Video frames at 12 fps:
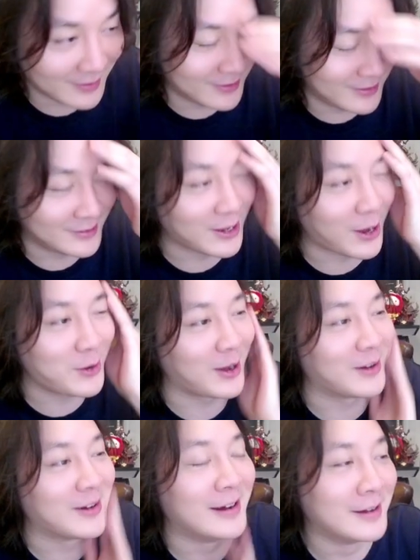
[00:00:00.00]
聊一聊。
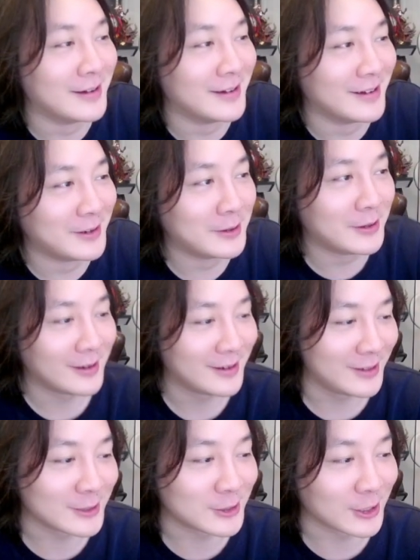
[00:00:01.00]
整